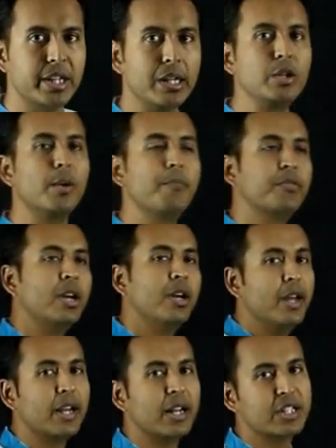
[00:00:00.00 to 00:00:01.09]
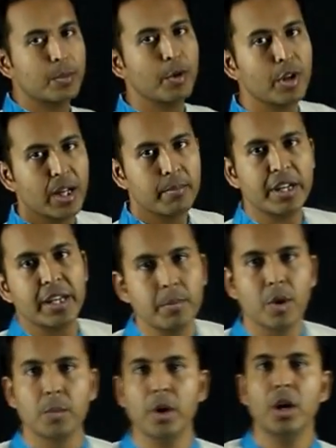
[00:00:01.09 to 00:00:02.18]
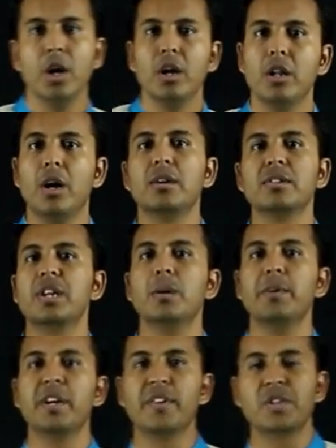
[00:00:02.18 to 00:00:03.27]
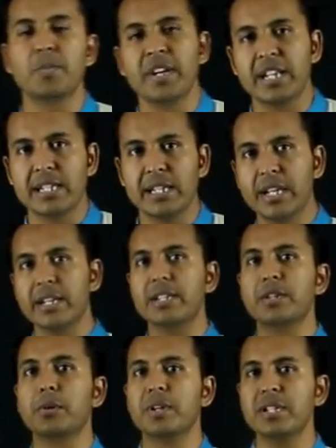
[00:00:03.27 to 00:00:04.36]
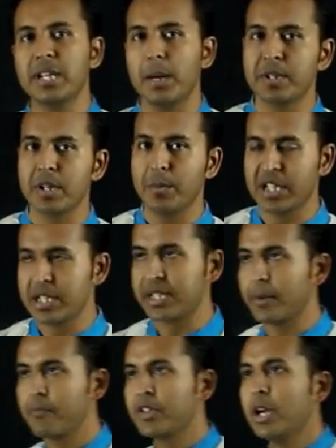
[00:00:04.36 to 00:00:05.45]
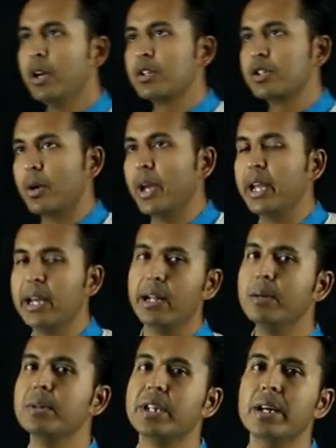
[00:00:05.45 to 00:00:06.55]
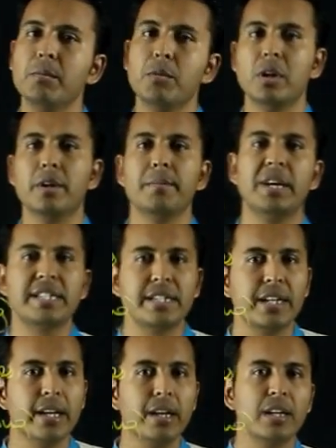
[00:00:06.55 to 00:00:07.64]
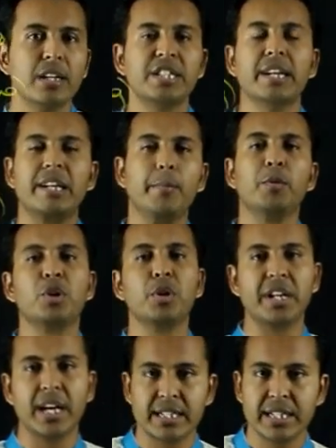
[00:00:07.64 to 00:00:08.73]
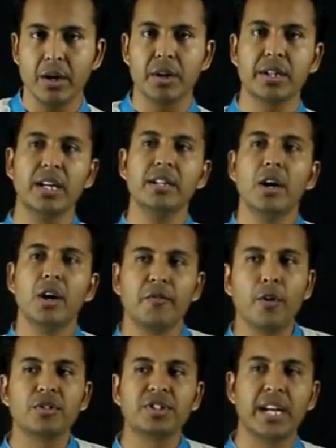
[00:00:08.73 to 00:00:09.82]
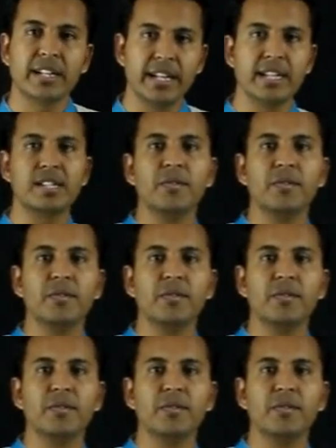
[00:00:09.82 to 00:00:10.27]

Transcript: সিদ্ধান্ত ইংলিশে বললে আমরা কি বলবো লং টার্ম ইনভেস্টমেন্ট ডিসিশন ইজ নন এস ক্যাপিটাল বাজেটিং সো এখানে আমাদের মূলধন বাজেটিংয়ের চারটা পদ্ধতি আছে অর্থাৎ ফোর টেকনিক্স